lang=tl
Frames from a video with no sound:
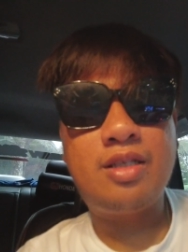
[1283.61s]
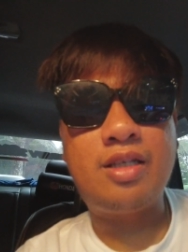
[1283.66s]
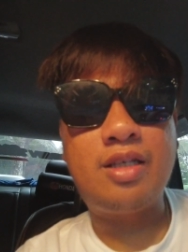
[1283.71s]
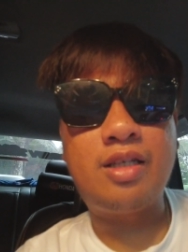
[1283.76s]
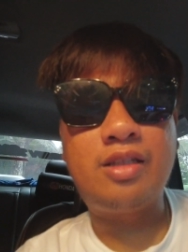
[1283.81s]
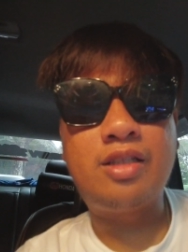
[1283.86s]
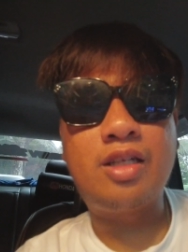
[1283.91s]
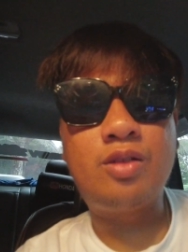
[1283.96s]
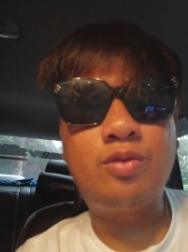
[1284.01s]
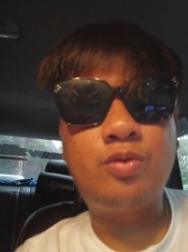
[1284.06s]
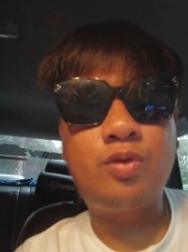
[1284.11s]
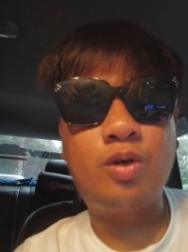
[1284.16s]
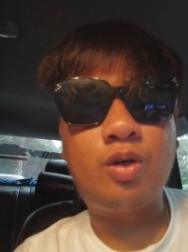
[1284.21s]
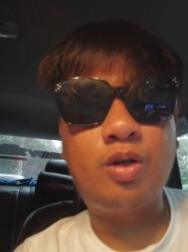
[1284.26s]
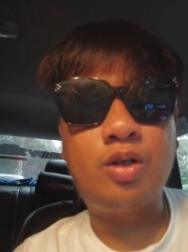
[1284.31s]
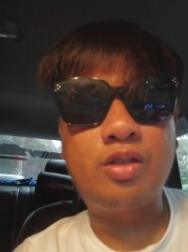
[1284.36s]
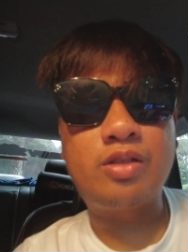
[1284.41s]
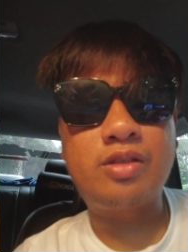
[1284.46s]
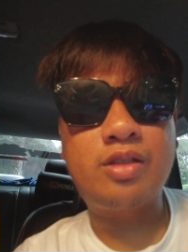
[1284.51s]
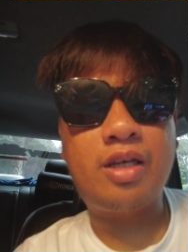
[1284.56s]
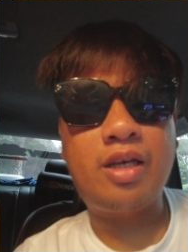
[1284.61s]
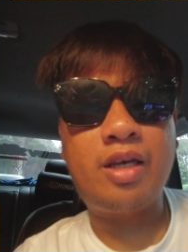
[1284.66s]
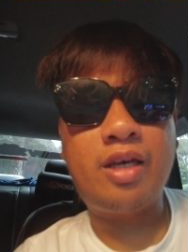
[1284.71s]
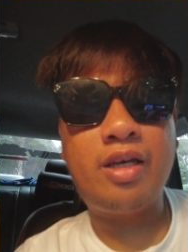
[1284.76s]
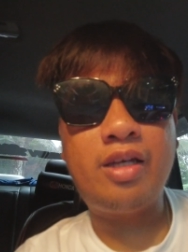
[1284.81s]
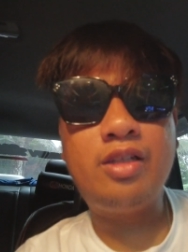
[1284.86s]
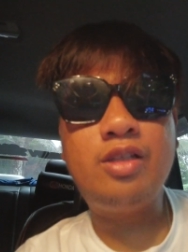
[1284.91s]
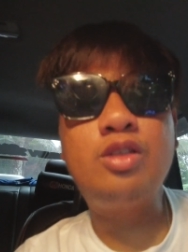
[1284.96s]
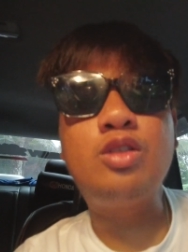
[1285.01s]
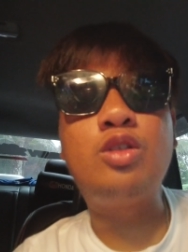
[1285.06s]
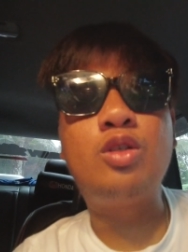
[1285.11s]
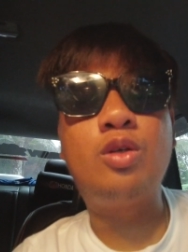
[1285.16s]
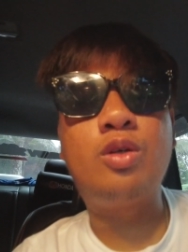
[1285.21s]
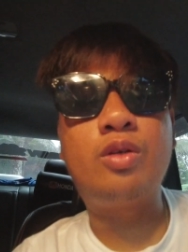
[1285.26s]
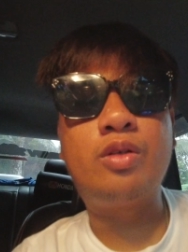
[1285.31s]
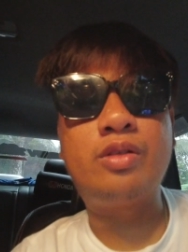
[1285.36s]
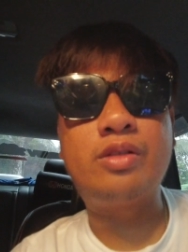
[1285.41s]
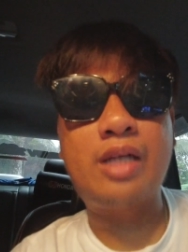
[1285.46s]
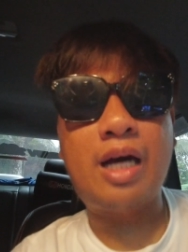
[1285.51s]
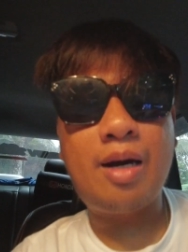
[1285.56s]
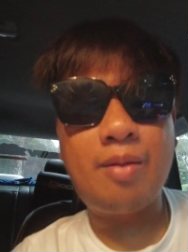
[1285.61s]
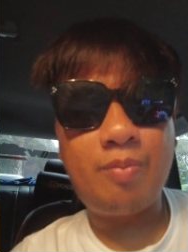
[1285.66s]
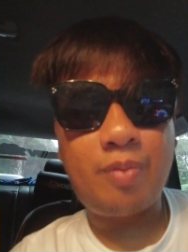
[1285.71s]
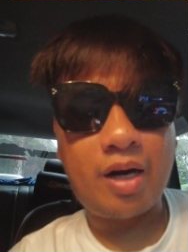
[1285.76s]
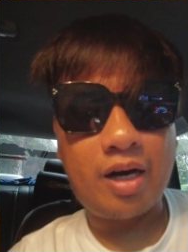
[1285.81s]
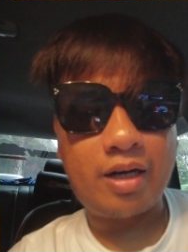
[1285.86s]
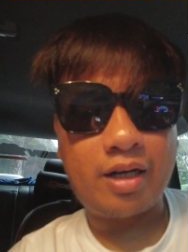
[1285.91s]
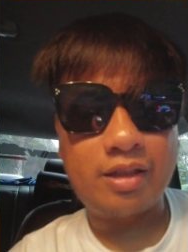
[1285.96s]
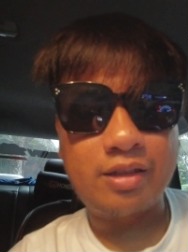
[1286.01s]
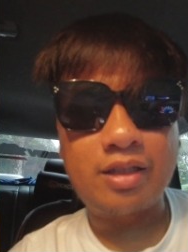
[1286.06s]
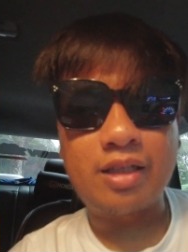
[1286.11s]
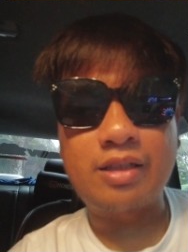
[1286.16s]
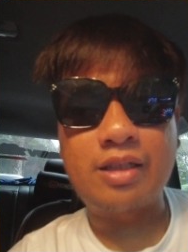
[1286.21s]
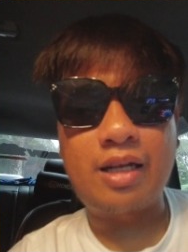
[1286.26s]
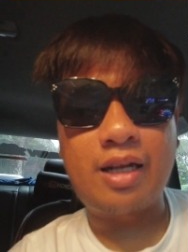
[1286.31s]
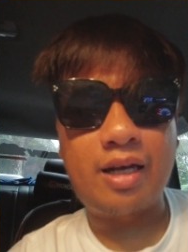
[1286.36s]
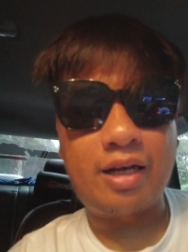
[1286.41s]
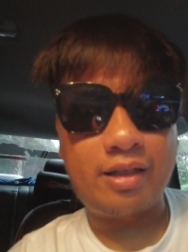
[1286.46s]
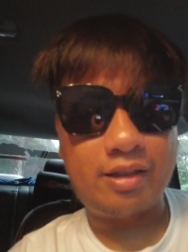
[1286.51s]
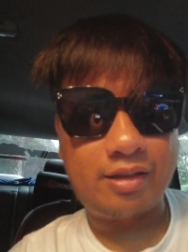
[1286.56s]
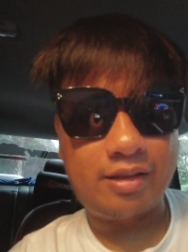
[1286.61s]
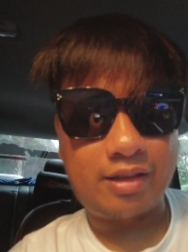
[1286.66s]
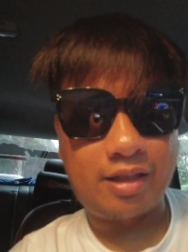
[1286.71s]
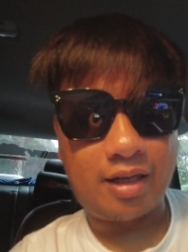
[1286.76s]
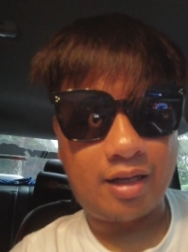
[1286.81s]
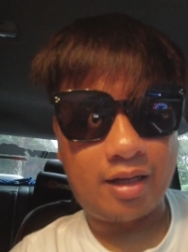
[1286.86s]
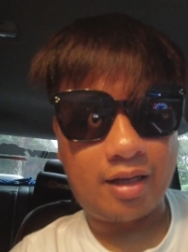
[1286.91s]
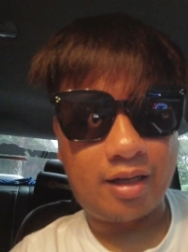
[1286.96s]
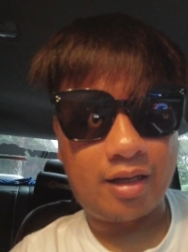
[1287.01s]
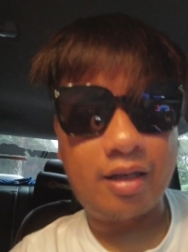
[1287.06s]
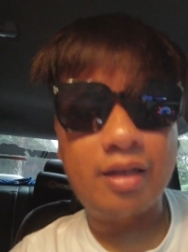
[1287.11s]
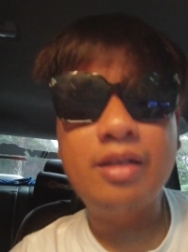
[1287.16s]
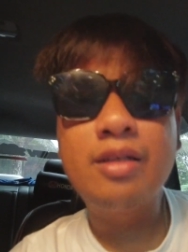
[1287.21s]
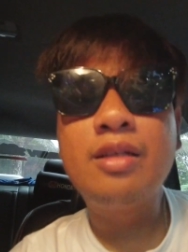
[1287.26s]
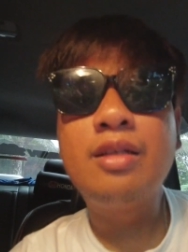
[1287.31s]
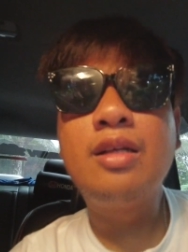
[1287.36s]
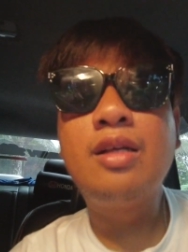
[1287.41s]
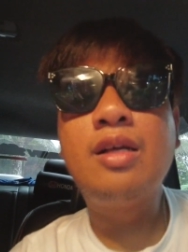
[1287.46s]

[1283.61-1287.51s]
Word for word: Hidden Falls and yung napakaganda nila na